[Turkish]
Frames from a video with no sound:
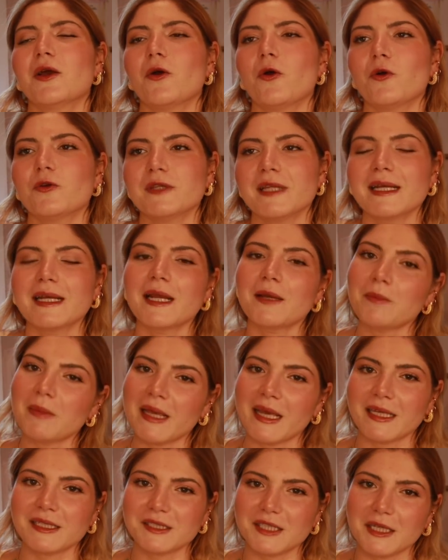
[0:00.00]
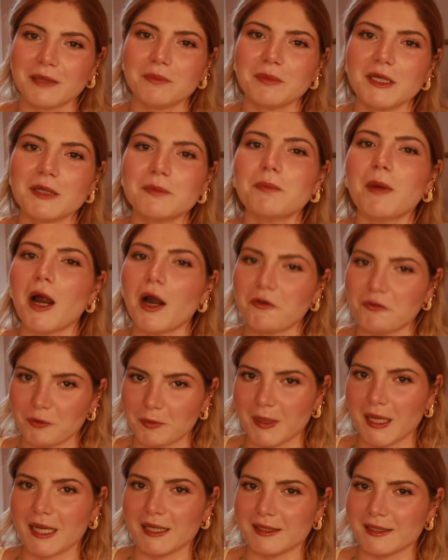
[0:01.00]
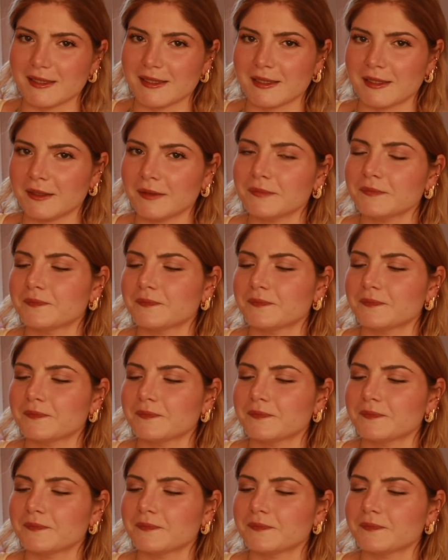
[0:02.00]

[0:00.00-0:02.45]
öneremeyeceğim bir parfüm kendisi.